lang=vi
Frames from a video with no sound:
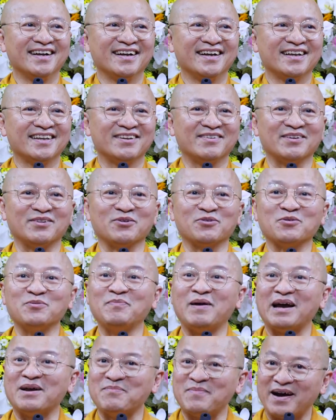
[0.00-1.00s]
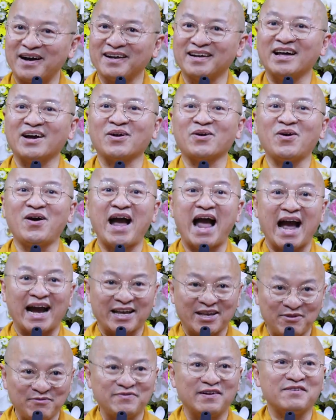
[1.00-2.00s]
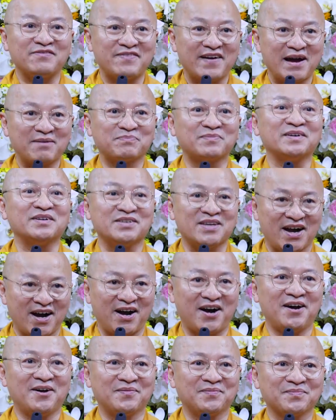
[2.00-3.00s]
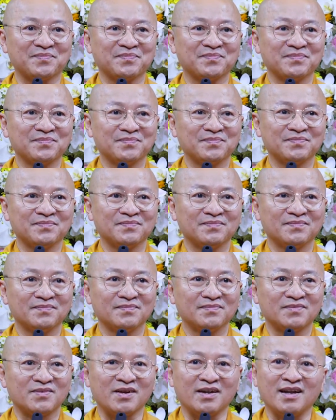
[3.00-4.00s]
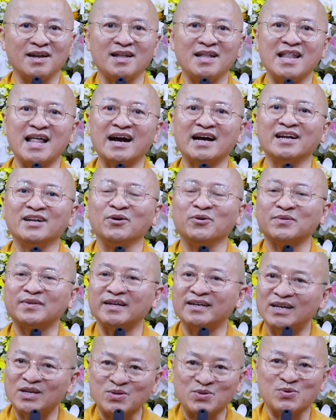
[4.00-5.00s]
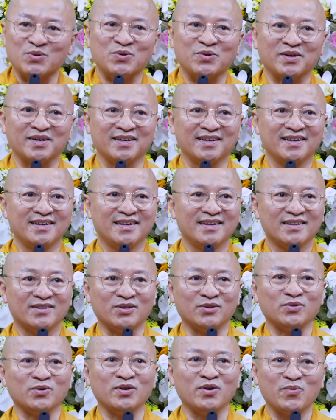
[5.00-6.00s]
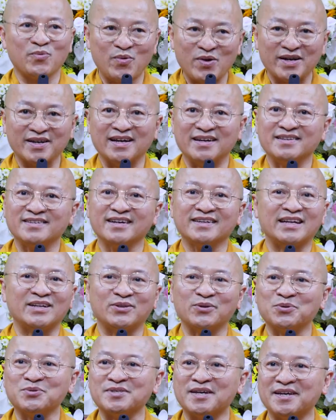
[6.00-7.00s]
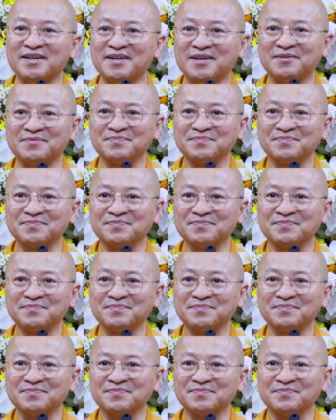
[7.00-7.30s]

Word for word: nhưng mà tôi cũng may mắn là có hạt giống Phật pháp từ nhỏ, cho nên lần đầu tiên đi chùa rồi tôi đã quyết định trở thành tu sĩ rồi.